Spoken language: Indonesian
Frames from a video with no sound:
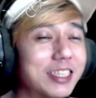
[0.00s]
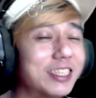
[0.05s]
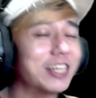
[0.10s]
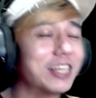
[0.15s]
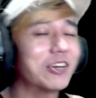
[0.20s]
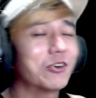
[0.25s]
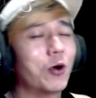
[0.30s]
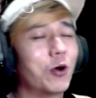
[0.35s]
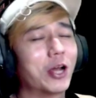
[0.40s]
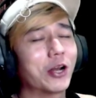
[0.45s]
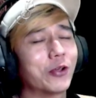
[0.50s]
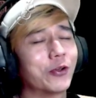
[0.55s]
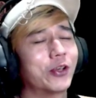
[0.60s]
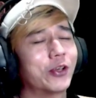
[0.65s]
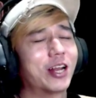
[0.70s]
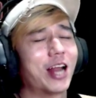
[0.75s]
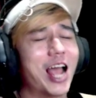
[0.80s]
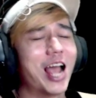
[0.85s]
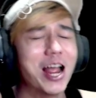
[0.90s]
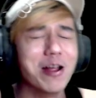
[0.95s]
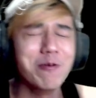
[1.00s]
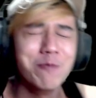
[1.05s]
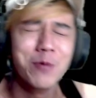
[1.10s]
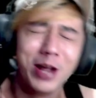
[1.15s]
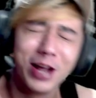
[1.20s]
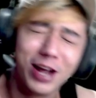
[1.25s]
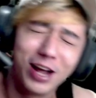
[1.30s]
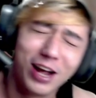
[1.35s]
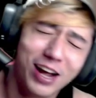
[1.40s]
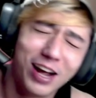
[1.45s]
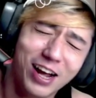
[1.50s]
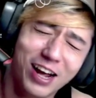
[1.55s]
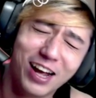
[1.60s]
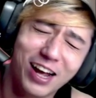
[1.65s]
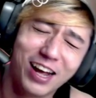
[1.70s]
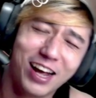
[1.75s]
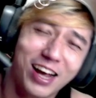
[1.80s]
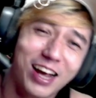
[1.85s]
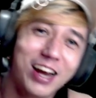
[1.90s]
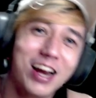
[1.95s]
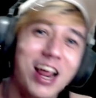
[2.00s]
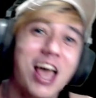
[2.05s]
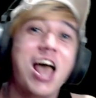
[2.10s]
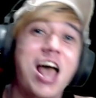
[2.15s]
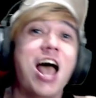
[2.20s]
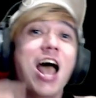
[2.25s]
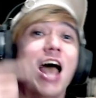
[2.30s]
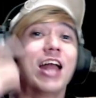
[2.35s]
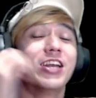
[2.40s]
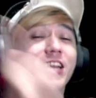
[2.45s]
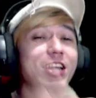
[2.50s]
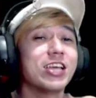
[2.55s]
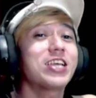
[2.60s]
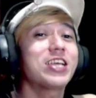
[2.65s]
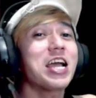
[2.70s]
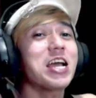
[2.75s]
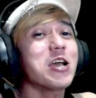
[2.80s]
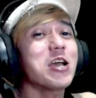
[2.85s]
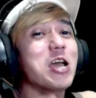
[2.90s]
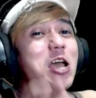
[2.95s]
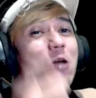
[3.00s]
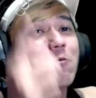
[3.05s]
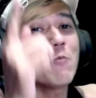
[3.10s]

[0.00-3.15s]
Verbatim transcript: channel gua Ryu here. I'm here di game